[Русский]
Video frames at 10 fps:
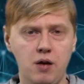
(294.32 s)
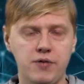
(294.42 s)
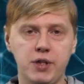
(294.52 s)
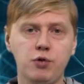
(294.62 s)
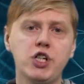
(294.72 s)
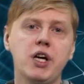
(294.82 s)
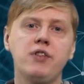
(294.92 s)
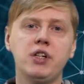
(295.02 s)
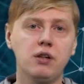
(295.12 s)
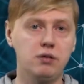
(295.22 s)
Всего же я
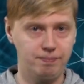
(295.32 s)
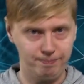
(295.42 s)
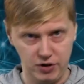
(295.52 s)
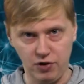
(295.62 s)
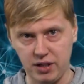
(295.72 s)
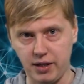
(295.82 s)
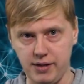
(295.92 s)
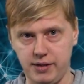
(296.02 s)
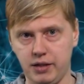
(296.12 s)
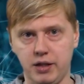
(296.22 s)
видел два
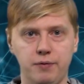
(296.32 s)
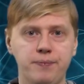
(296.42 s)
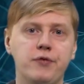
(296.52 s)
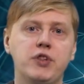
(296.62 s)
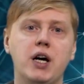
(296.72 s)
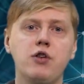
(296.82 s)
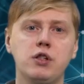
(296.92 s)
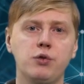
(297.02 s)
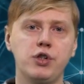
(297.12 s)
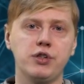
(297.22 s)
транзита. Второй
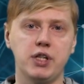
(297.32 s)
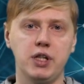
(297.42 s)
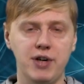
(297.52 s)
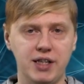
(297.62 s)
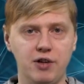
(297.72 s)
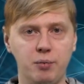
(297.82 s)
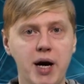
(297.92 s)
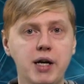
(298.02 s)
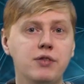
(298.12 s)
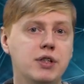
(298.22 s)
случился 9
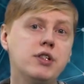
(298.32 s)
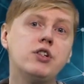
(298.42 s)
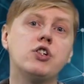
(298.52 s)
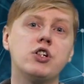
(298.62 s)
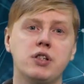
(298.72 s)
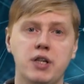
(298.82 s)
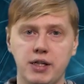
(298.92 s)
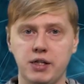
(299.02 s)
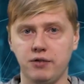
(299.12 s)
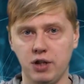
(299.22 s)
мая 2016